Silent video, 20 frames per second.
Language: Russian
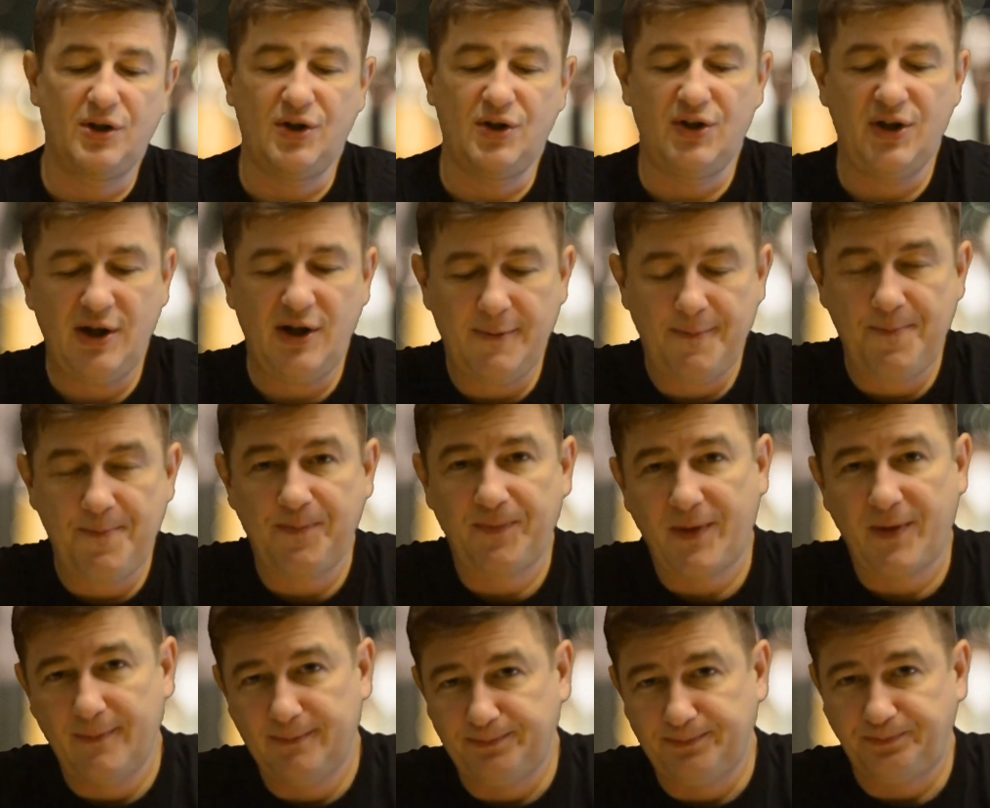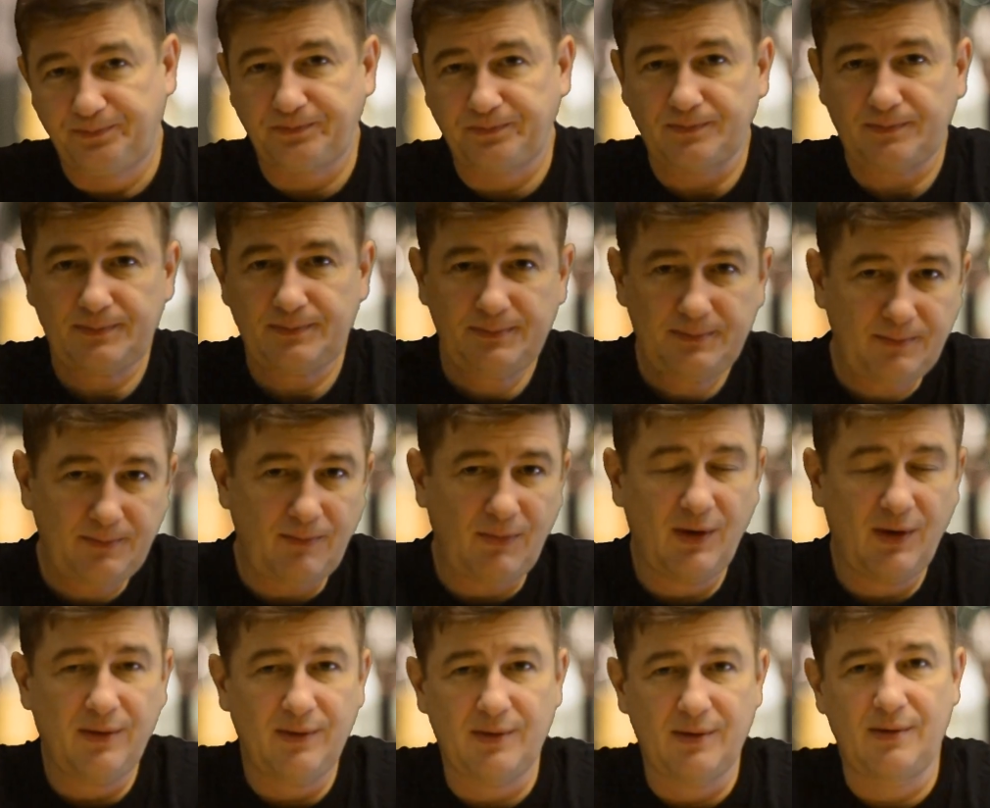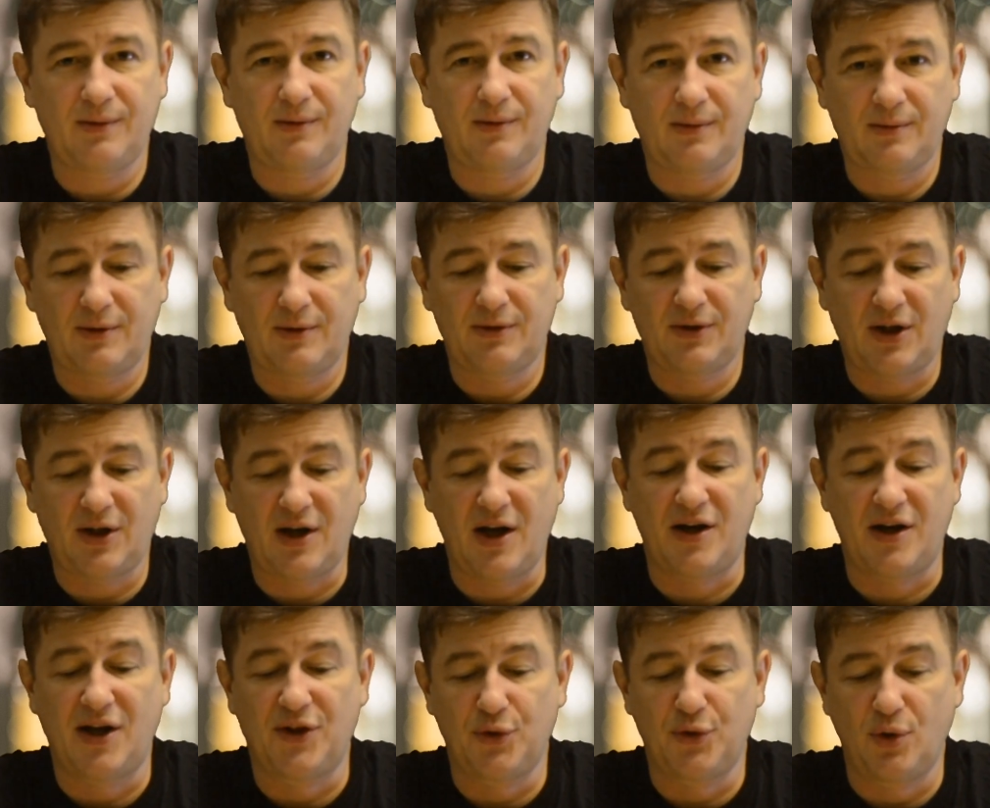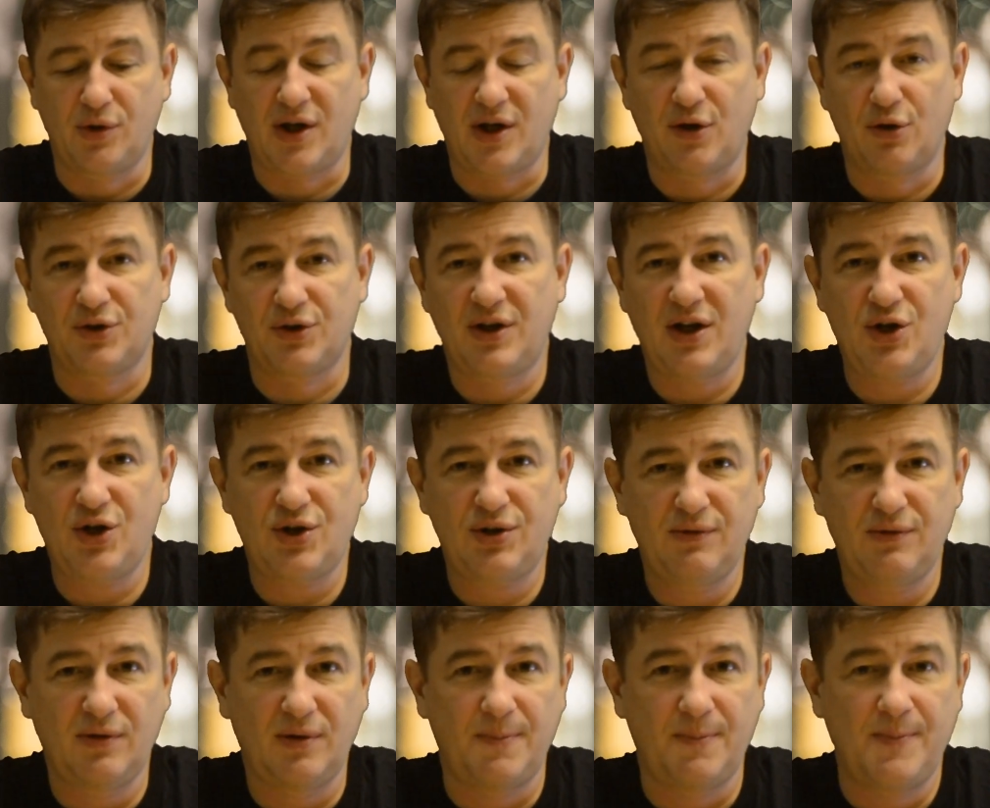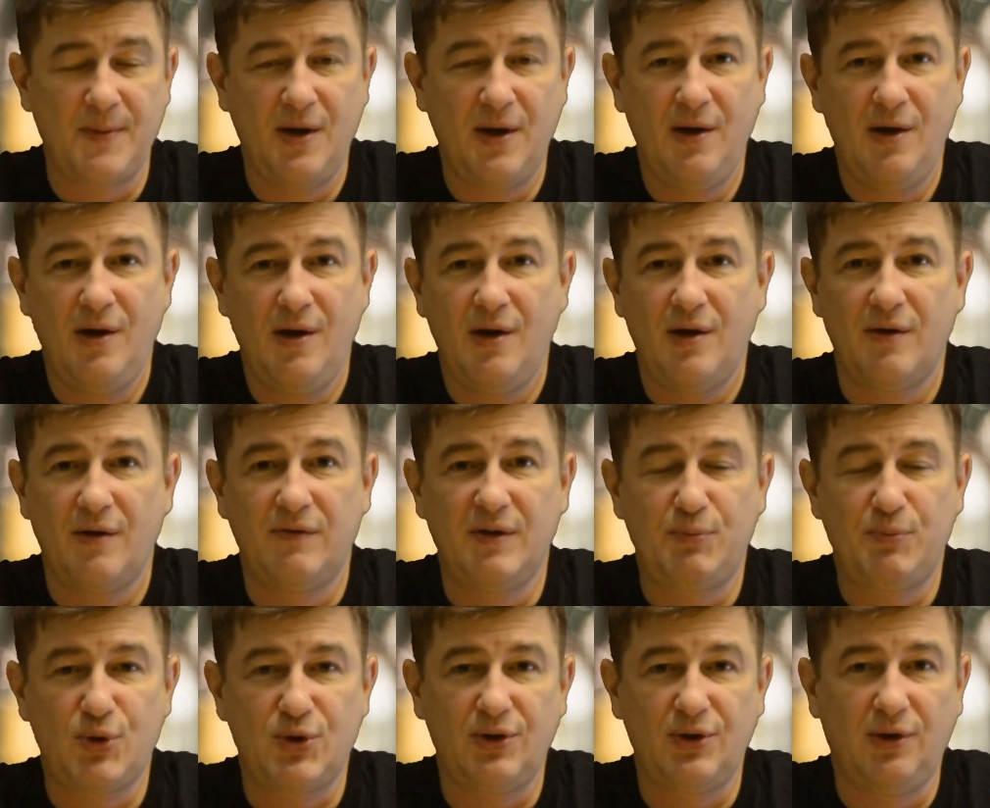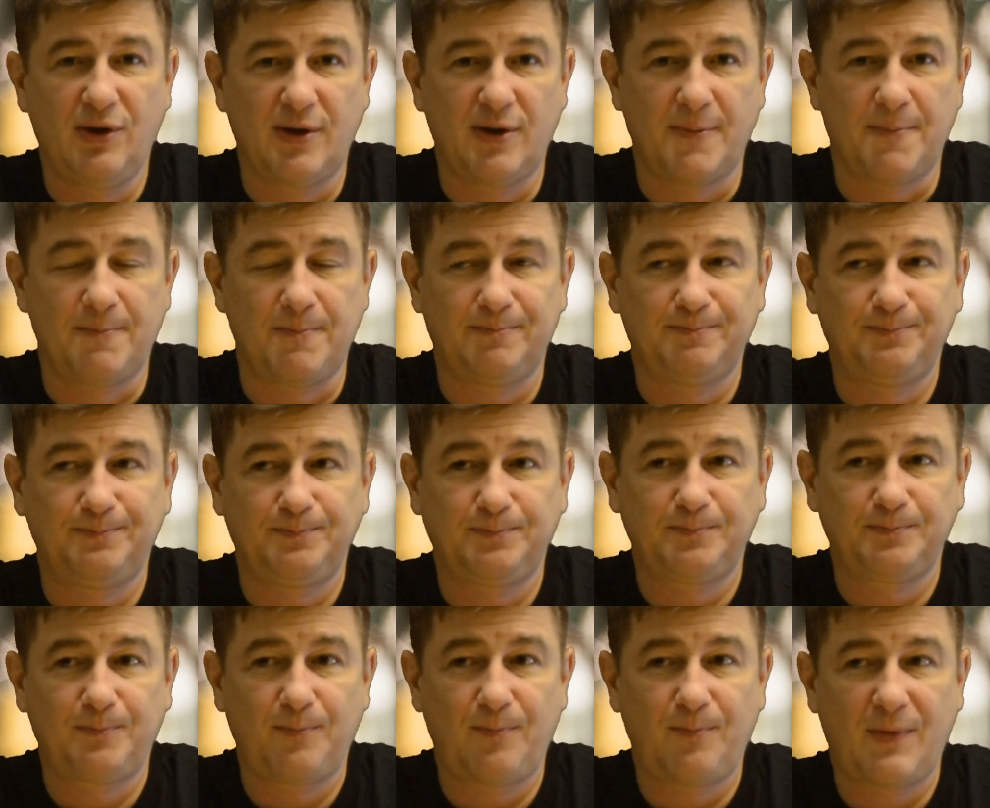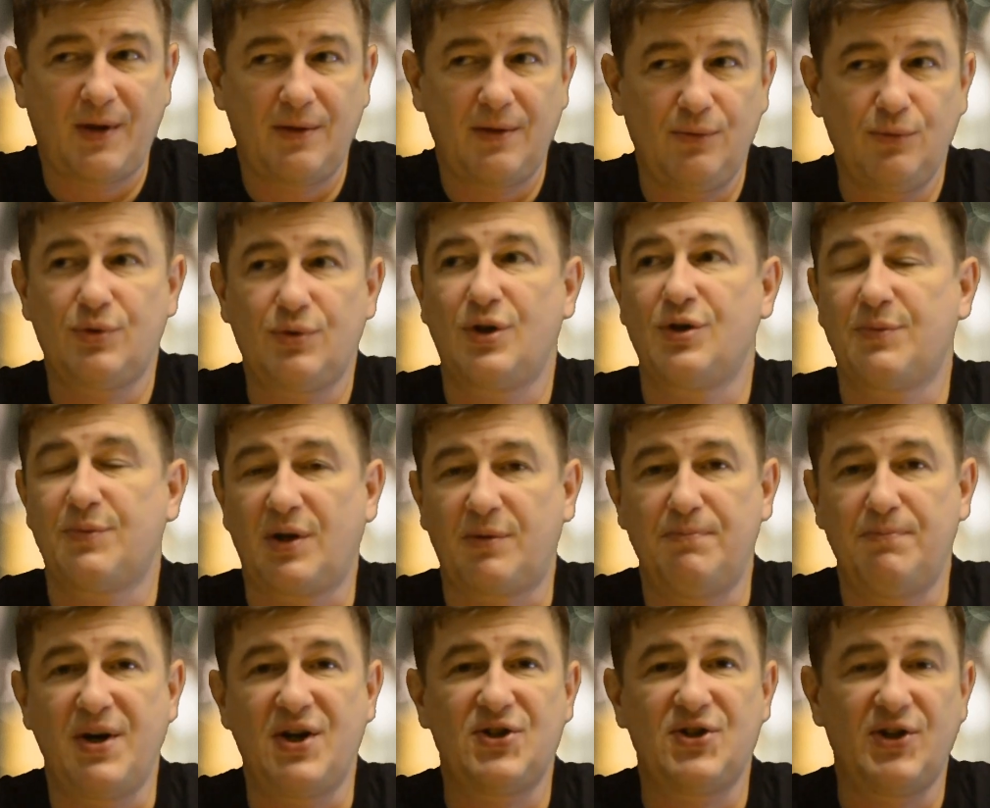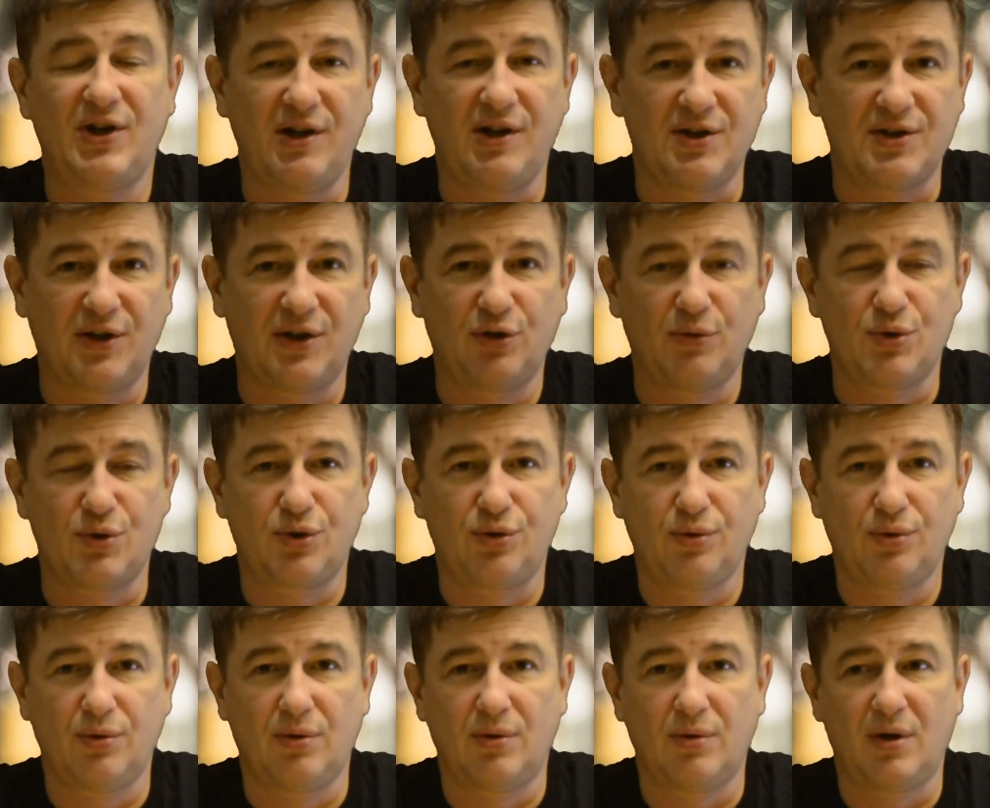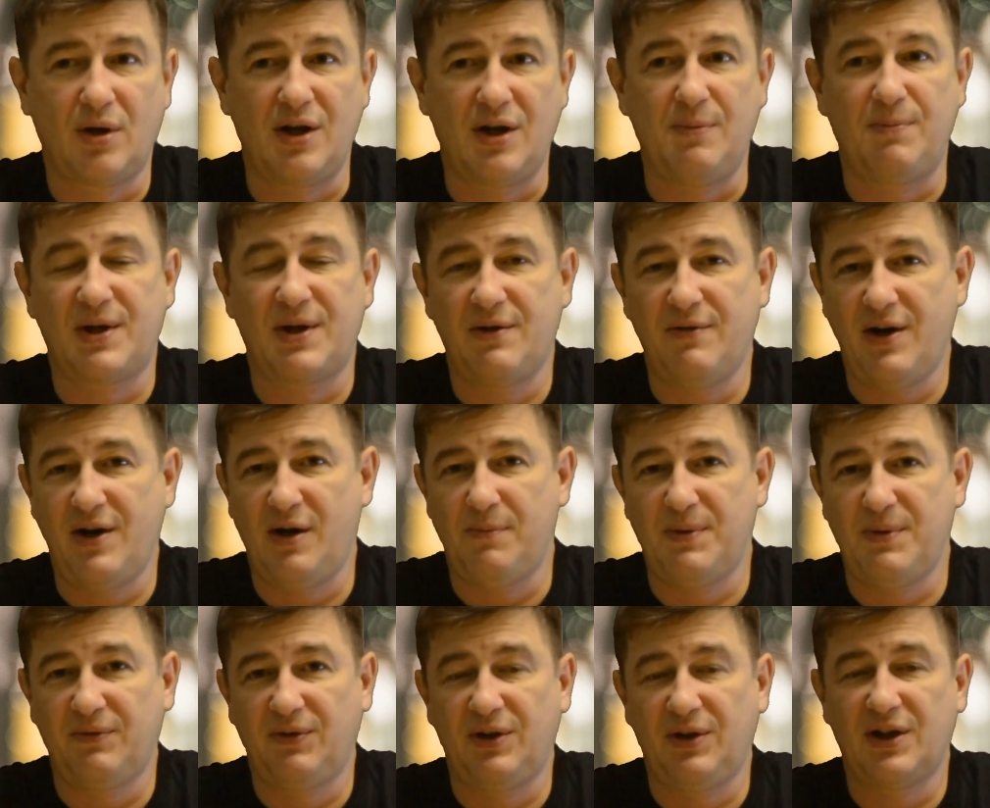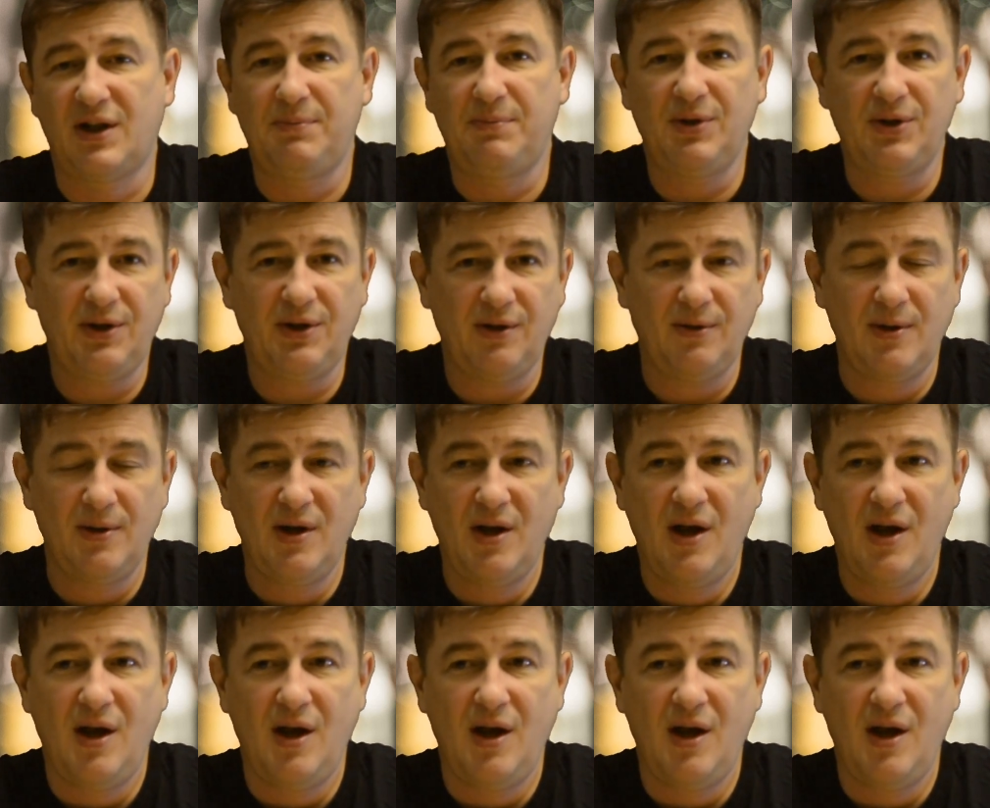неделе э, такая контора, как Роскачество, выпустила ну, скажем так, пресс-релиз о том, что они проверили пивные напитки,